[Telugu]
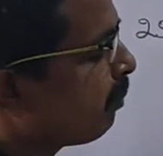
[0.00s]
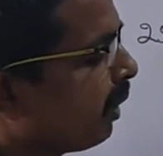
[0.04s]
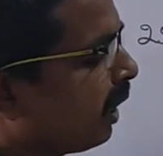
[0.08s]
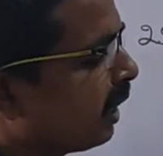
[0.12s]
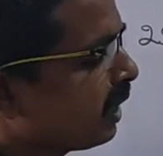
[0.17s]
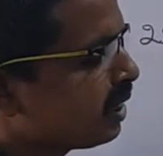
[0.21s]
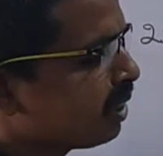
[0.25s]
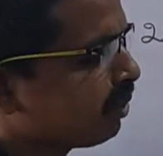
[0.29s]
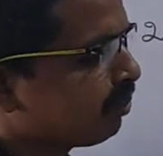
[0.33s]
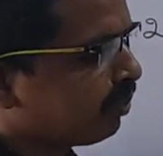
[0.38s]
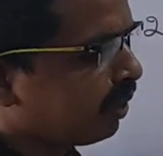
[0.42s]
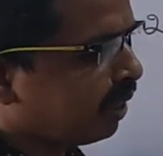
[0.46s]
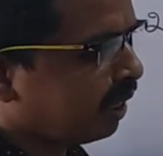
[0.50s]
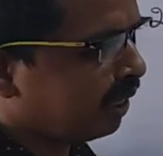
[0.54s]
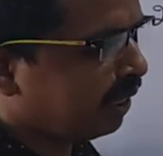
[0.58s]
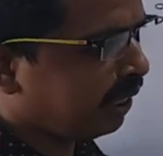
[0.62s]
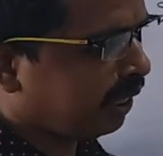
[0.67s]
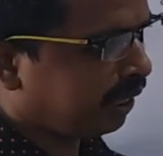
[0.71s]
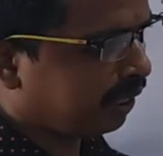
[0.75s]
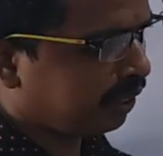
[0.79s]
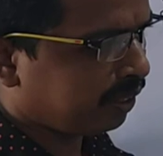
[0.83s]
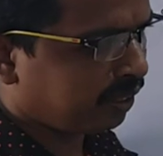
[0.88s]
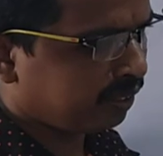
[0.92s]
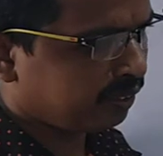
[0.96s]
సమాజం
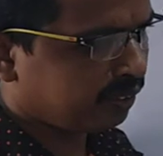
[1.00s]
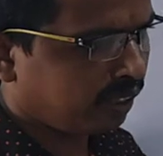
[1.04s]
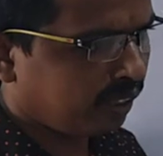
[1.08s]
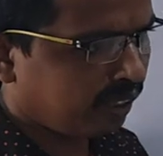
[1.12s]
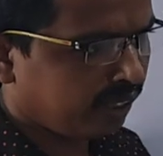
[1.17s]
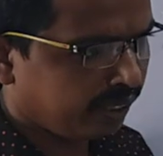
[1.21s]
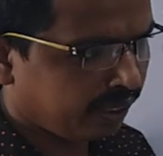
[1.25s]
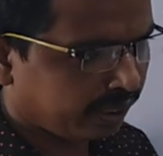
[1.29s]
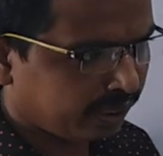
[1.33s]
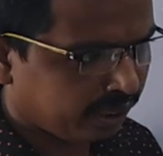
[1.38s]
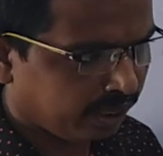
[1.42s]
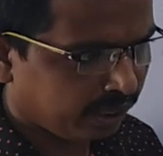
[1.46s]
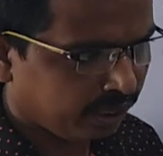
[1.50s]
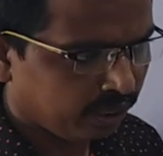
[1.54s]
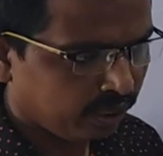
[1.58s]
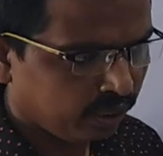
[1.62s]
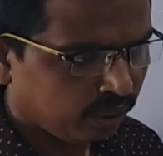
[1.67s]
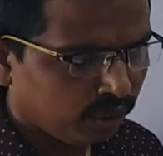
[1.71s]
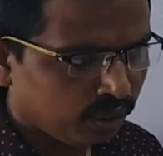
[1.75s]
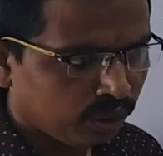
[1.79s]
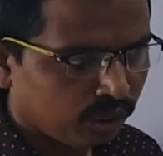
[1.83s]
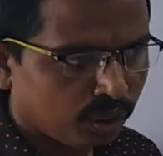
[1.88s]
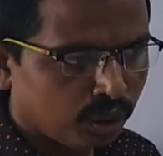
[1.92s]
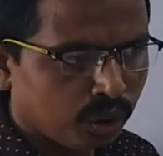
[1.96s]
అనే రథానికి
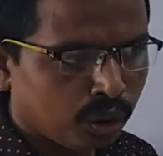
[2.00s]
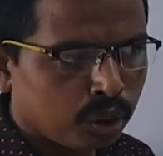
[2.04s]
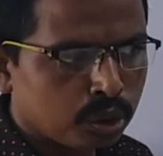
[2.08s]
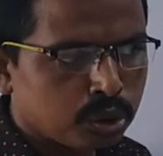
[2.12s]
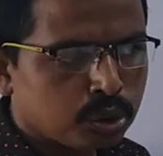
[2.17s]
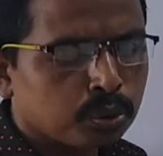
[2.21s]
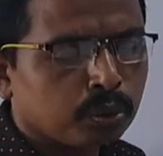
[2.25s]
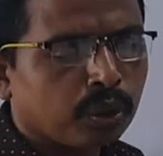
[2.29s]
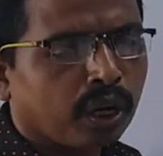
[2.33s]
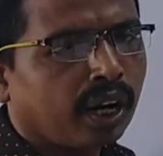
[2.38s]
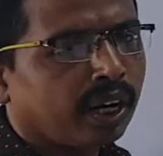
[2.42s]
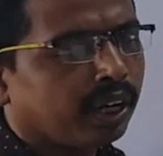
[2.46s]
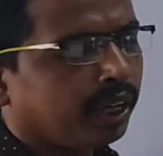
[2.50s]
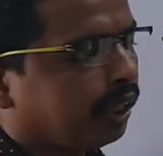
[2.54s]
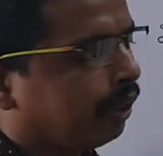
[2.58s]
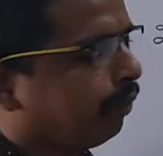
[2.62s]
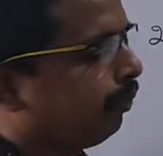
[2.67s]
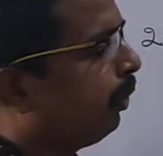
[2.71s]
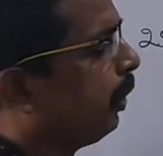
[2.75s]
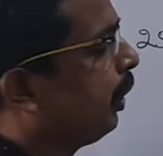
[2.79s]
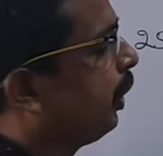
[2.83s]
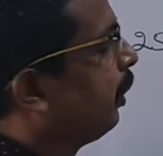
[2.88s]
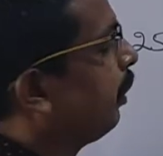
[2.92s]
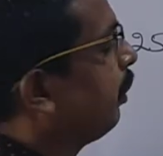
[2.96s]
ఇరుసు
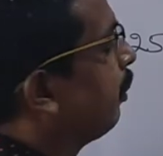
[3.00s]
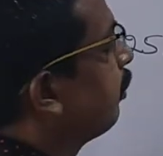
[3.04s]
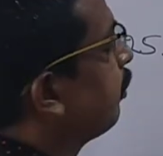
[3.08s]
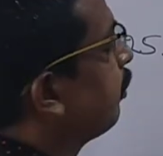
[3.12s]
లాంటివి